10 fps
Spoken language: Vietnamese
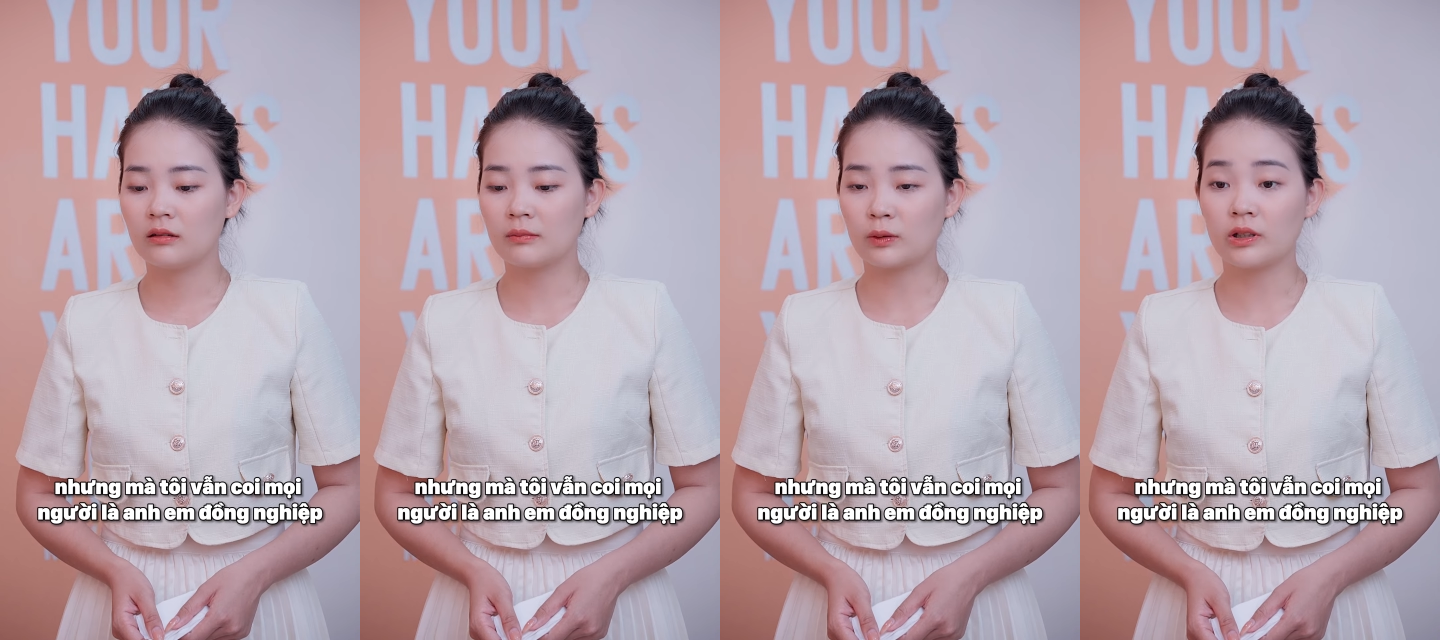
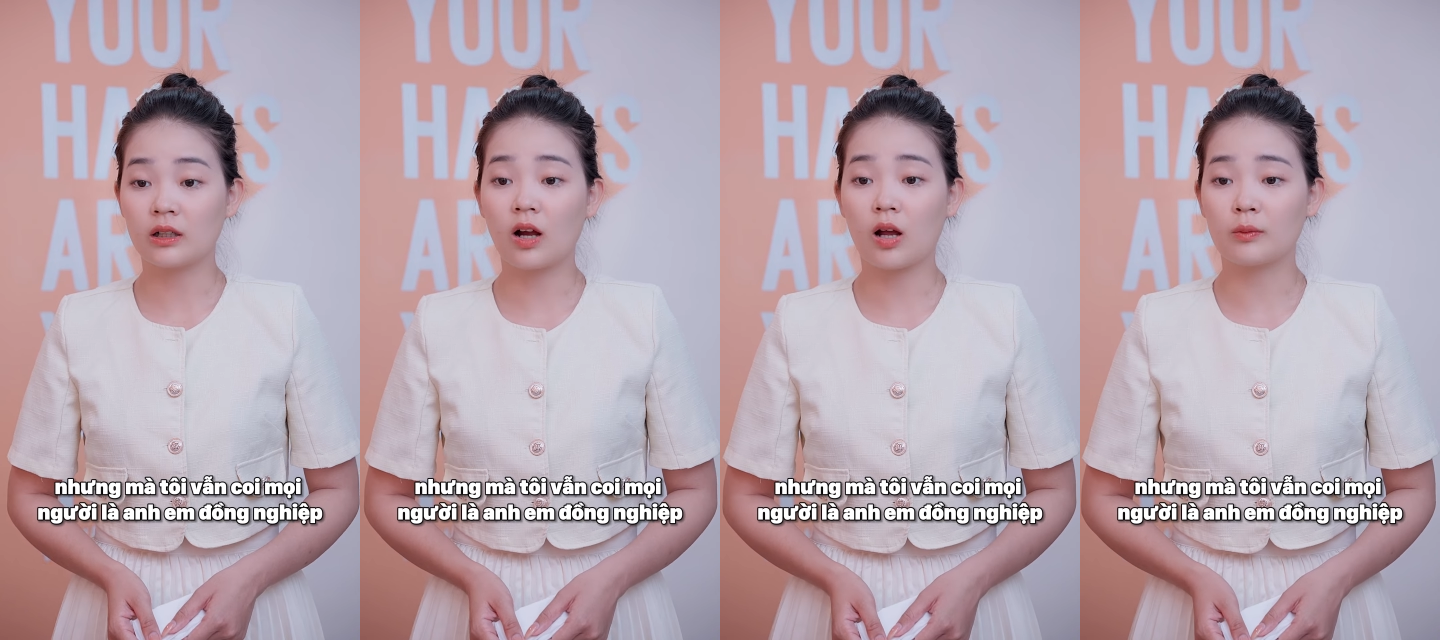nhưng mà tôi
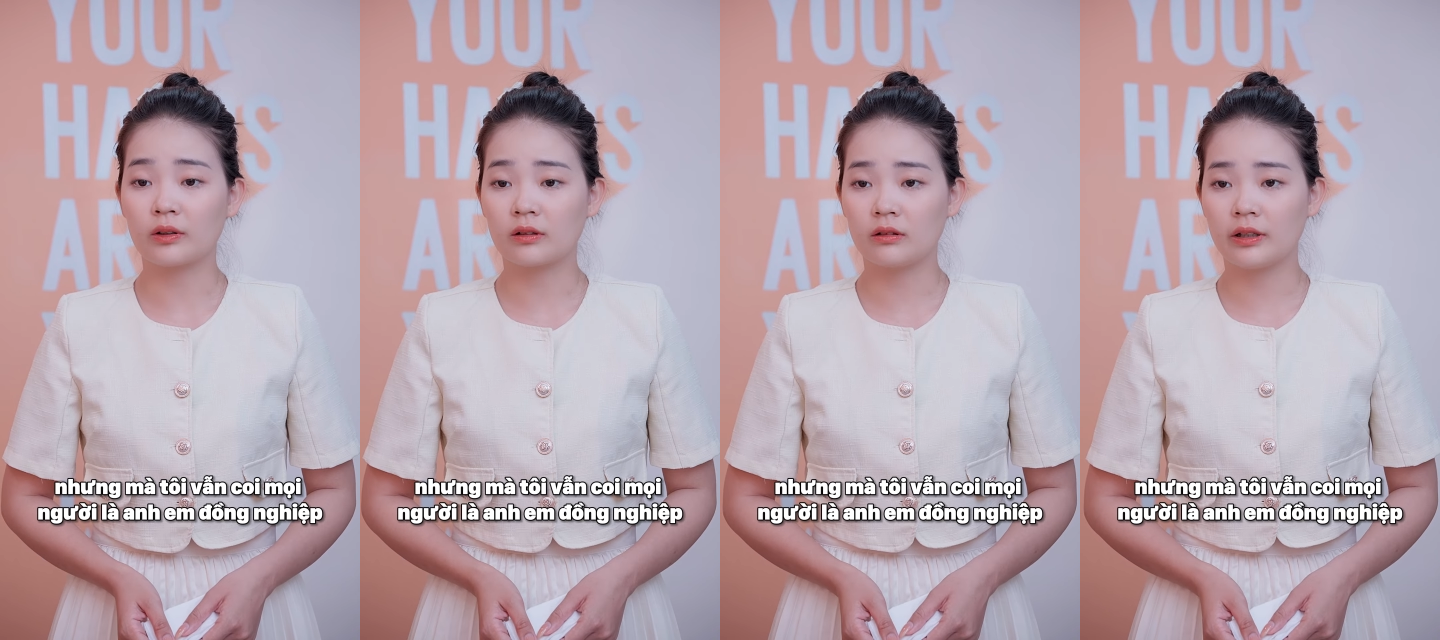vẫn coi
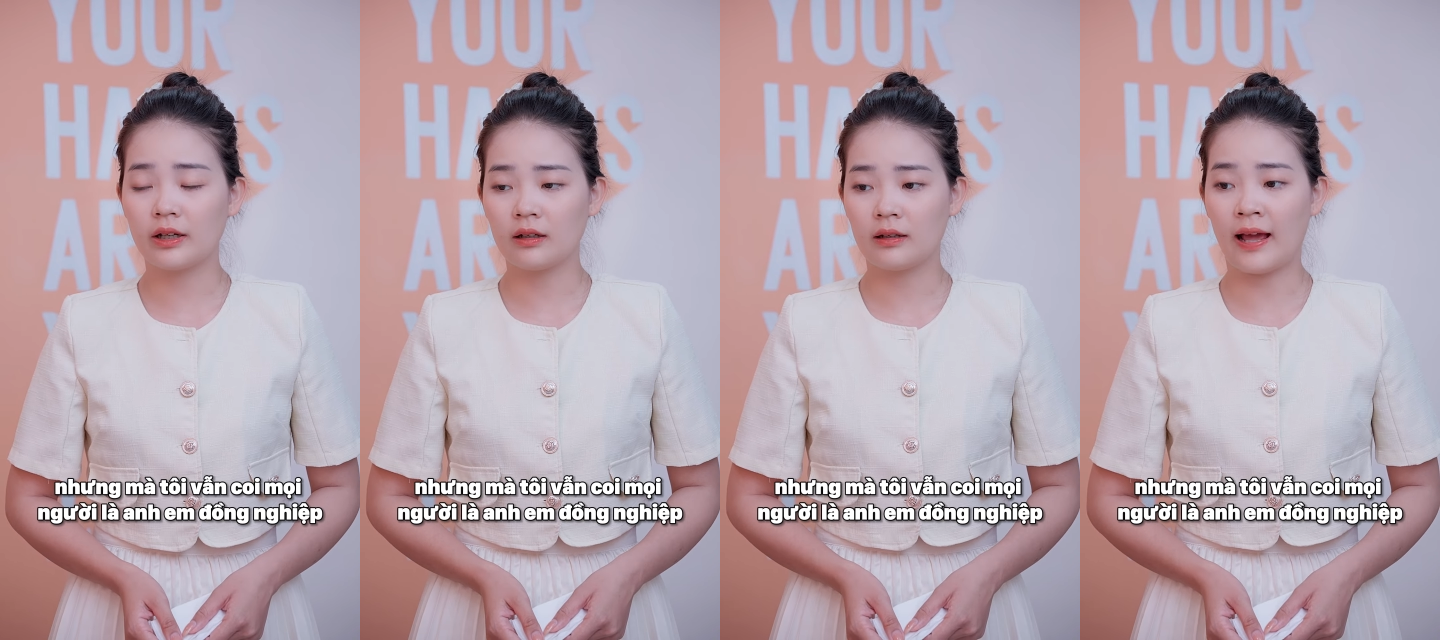mọi người
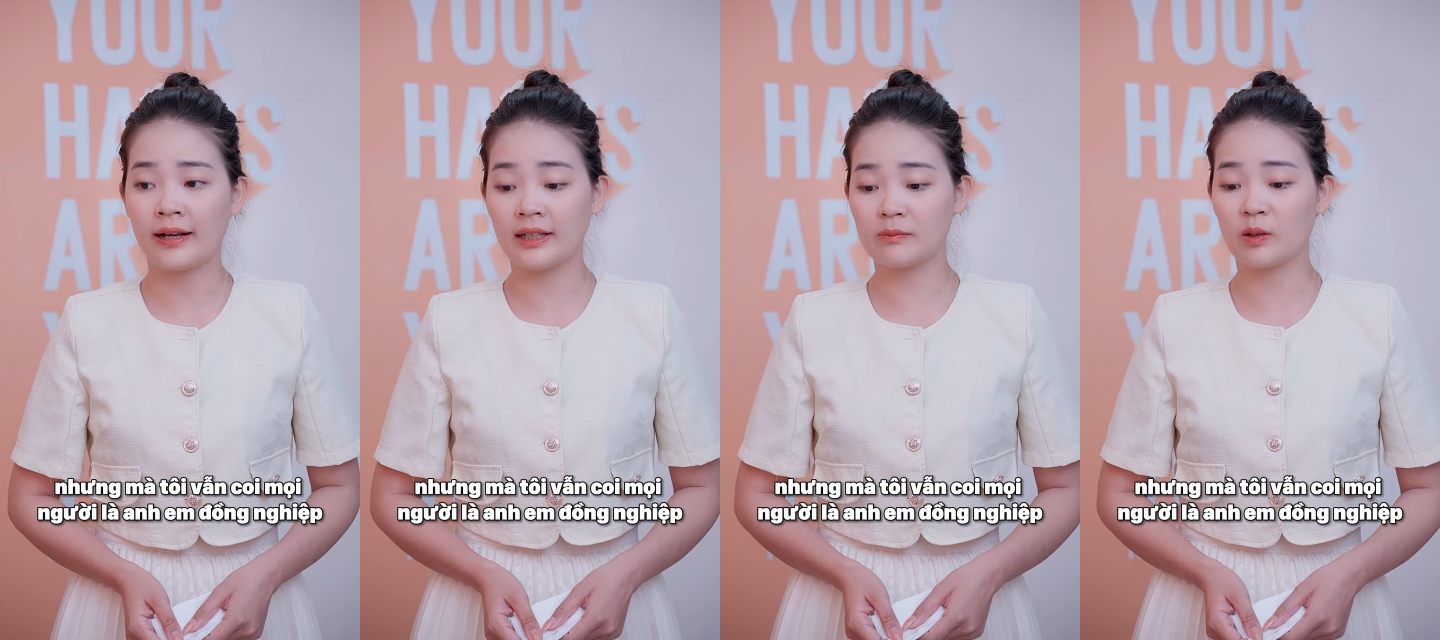á là
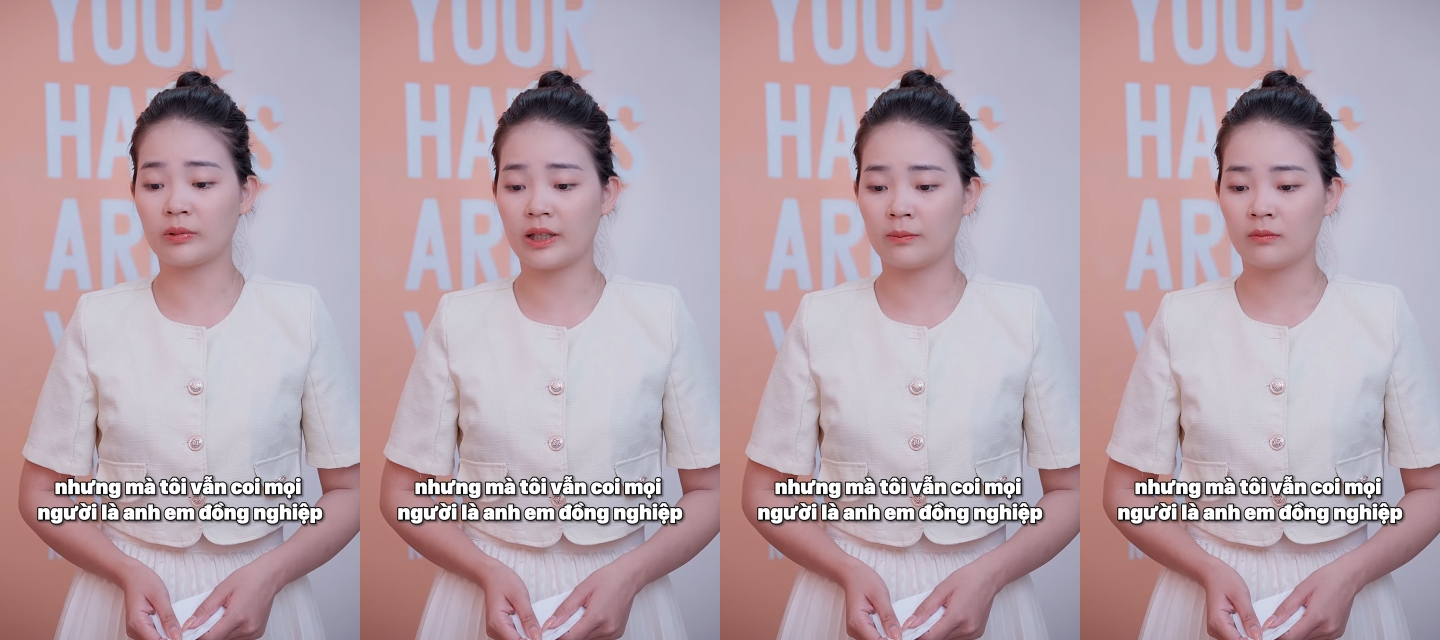anh em
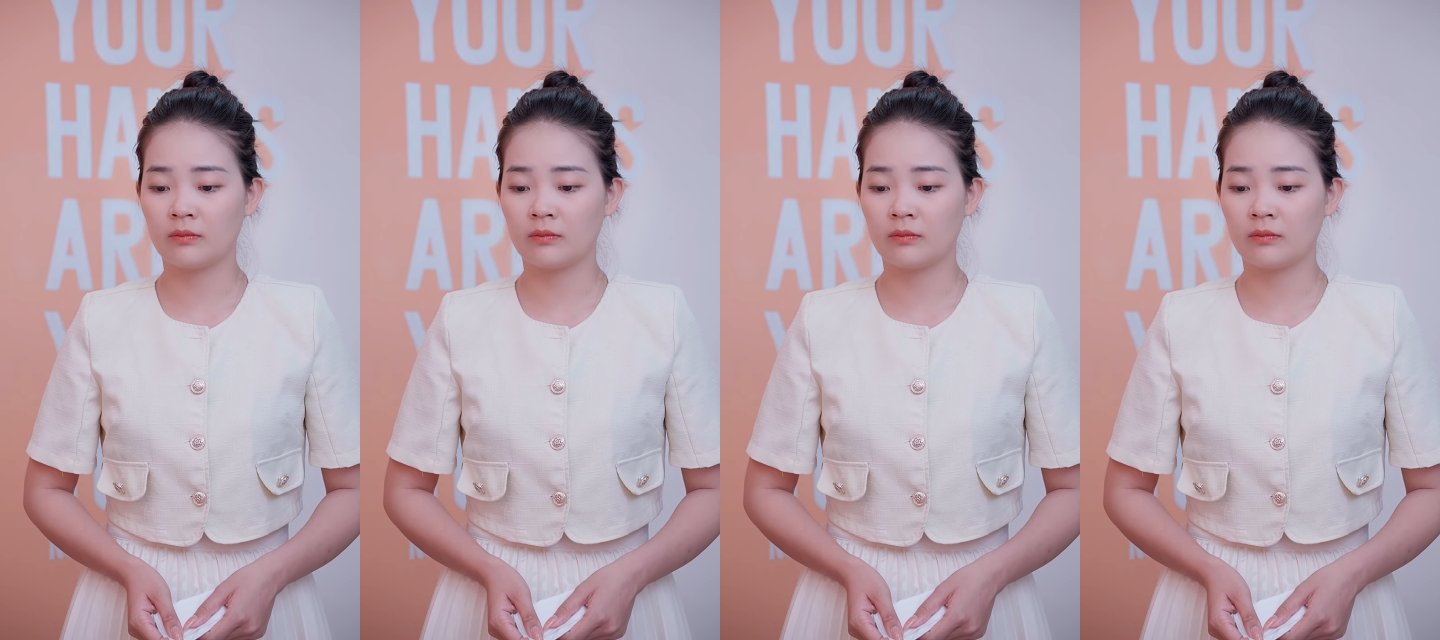đồng nghiệp,